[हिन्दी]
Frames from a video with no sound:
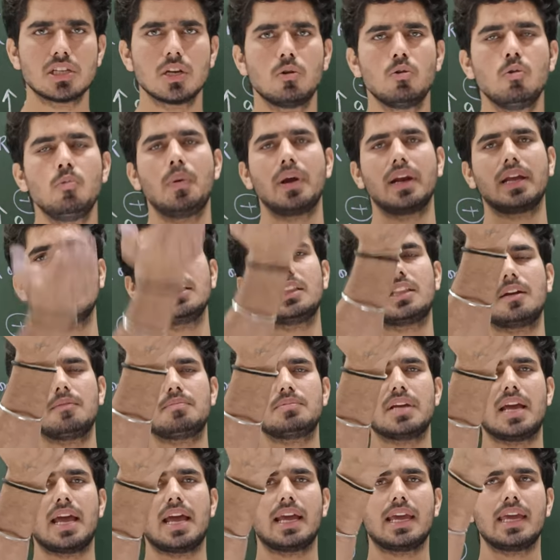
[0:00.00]
से ऊपर की तरफ
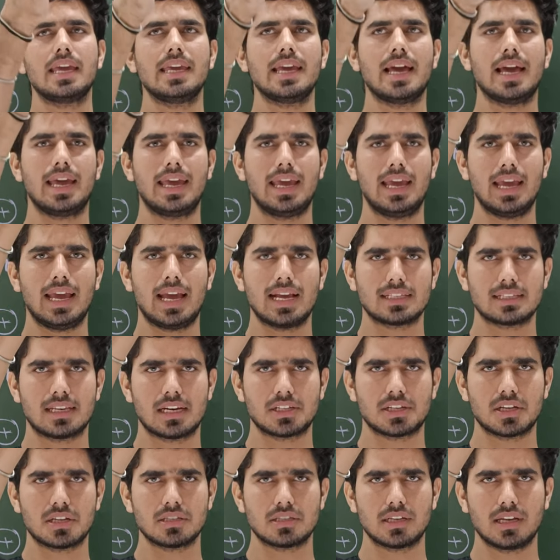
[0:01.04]
जाएगी या ए
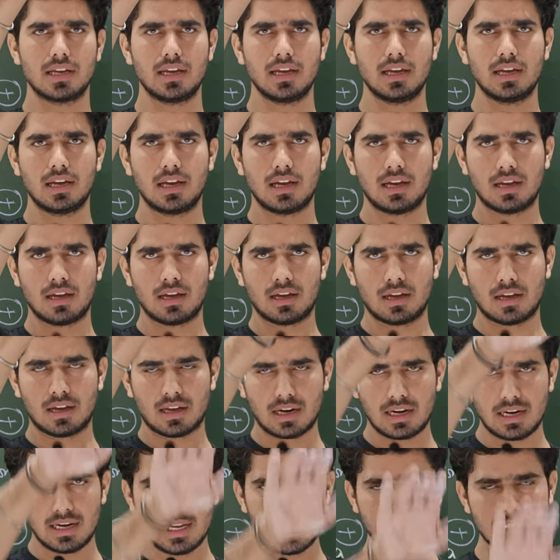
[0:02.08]
एसलेशन से
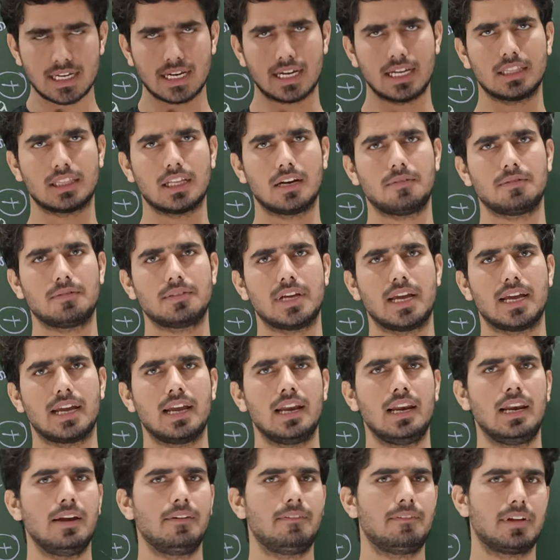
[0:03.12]
नीचे की तरफ जाएगी
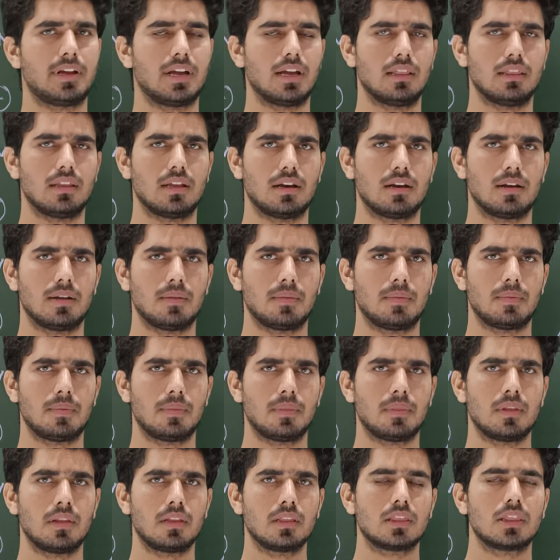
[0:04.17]
लिफ्ट के अंदर
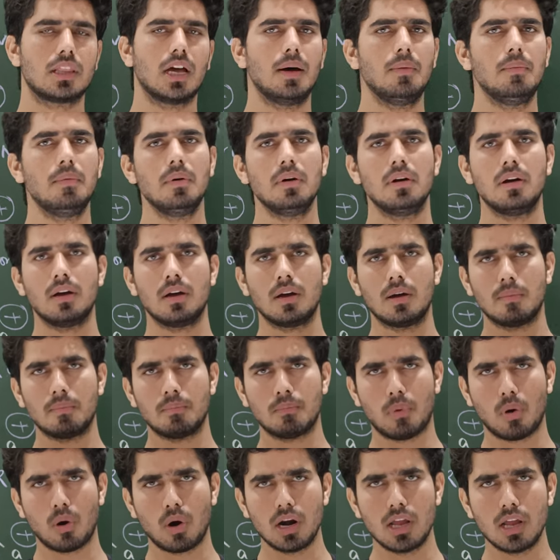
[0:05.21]
तब
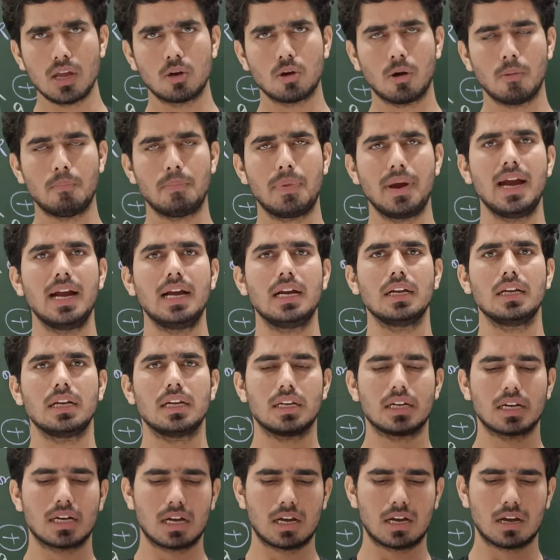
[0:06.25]
बॉडी को वेट
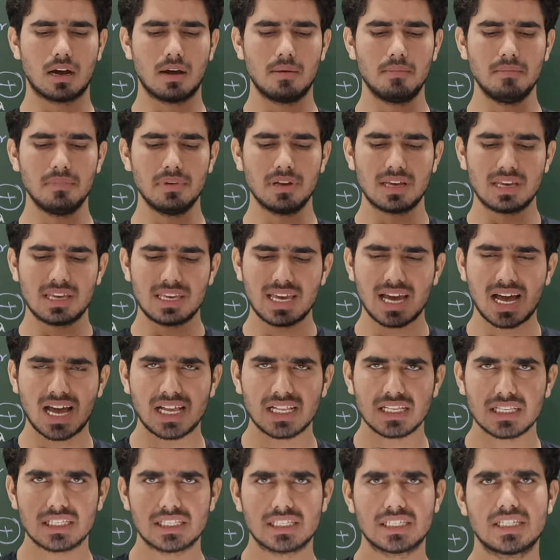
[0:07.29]
कम या
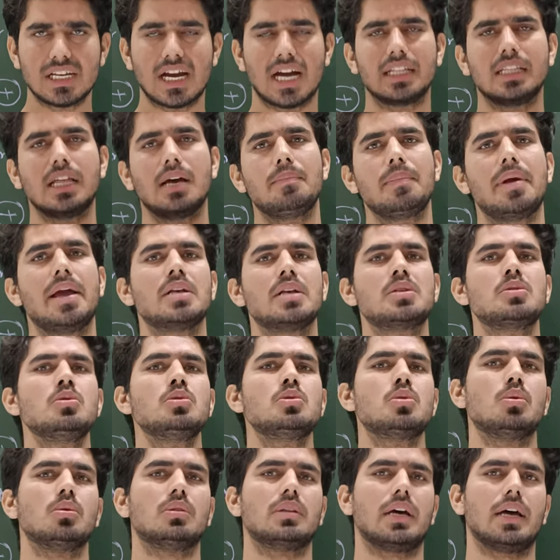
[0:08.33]
ज्यादा
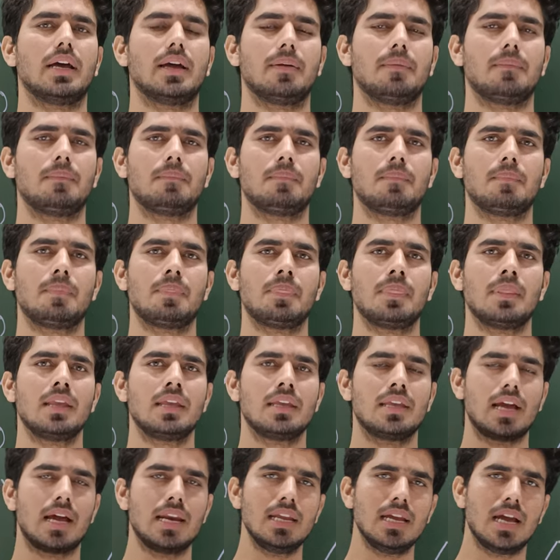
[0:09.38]
महसूस होता है
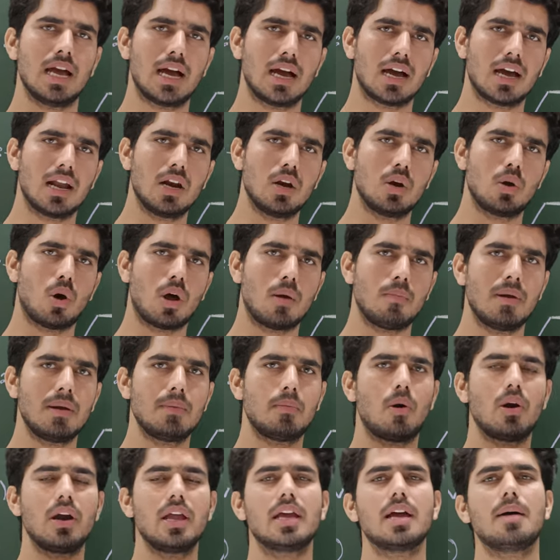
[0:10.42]
यानी अगर नॉर्मल
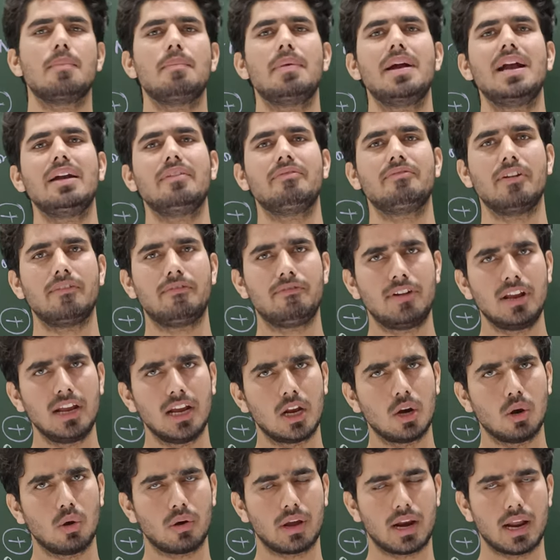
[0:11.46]
बॉडी का वेट 50
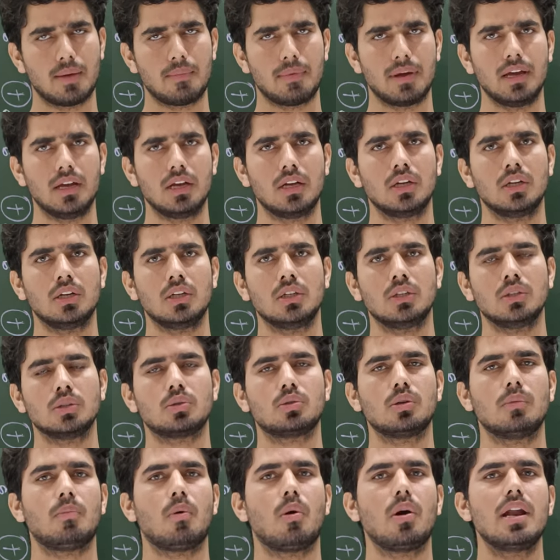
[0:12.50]
किलोग्राम है
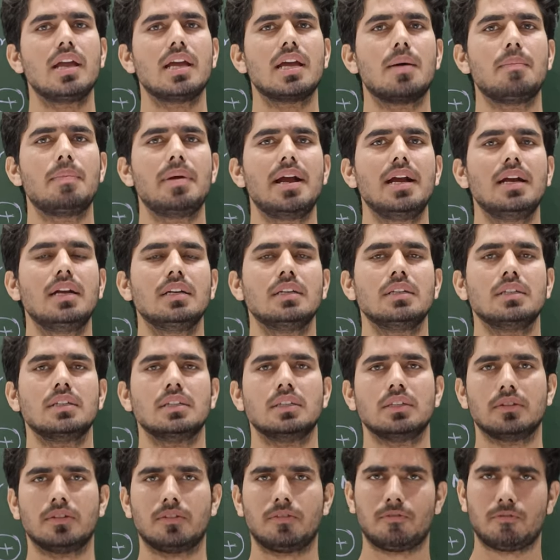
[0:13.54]
तो बॉडी का वेट
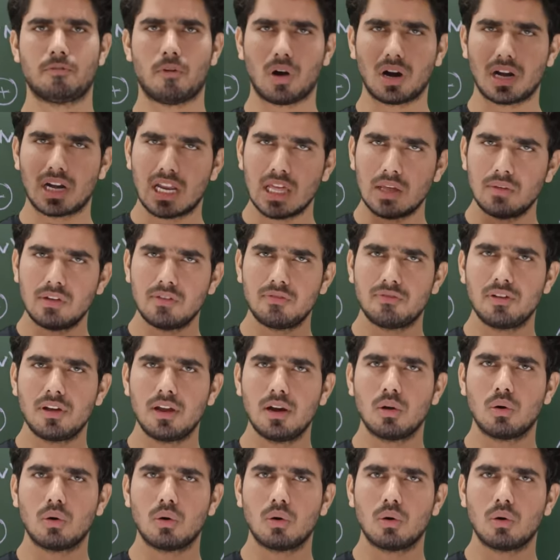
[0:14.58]
40 भी फील